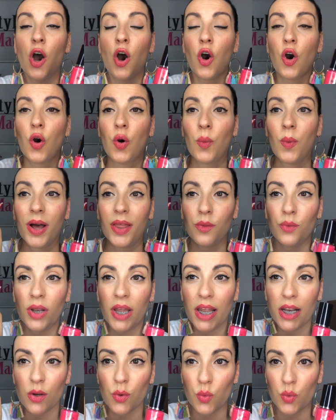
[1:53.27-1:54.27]
Os va a
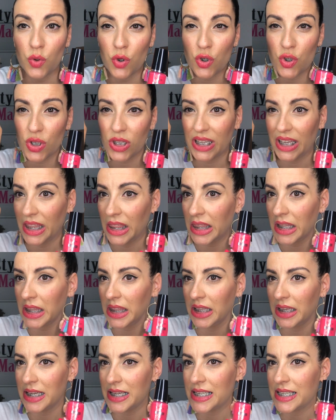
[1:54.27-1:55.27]
durar unos 15
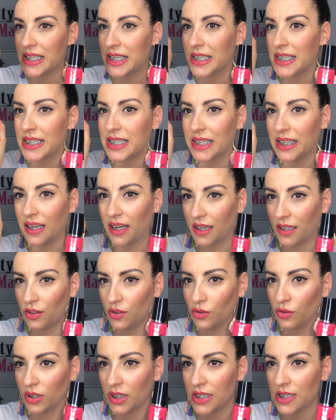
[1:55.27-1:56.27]
días sin
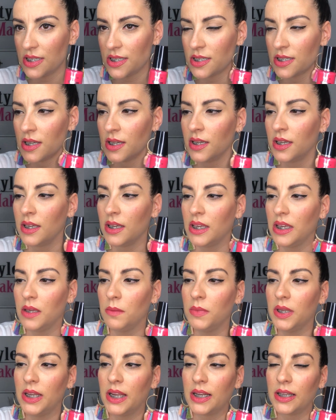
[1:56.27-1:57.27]
retoques y
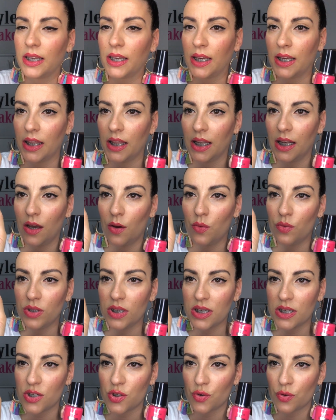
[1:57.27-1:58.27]
mirar que queda la
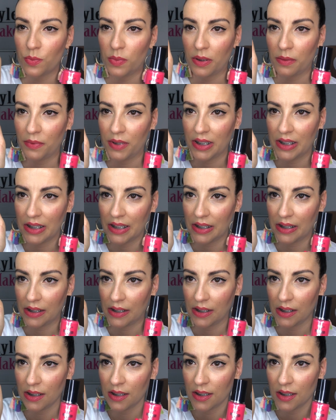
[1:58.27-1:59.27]
uña súper
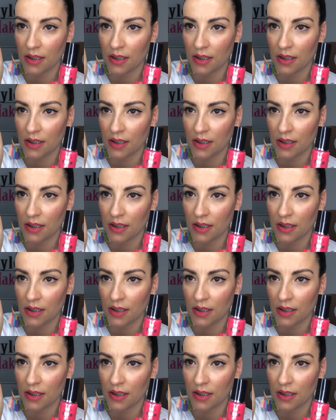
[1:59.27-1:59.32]
brillante.